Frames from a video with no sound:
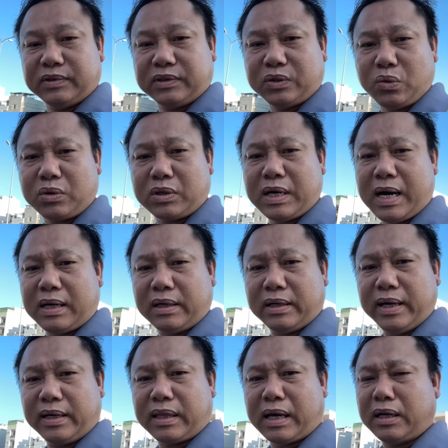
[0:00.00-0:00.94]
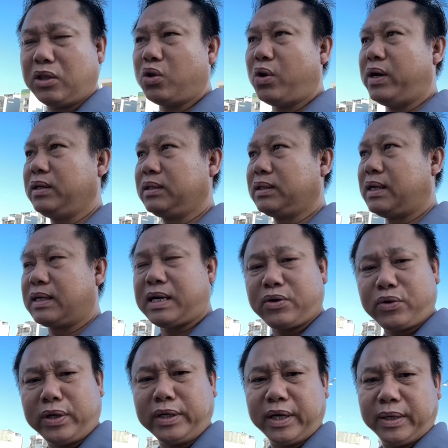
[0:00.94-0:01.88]
rút ra là để thanh toán cho các
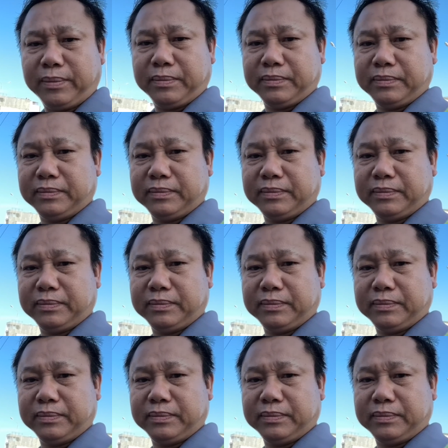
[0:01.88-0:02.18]
doanh nghiệp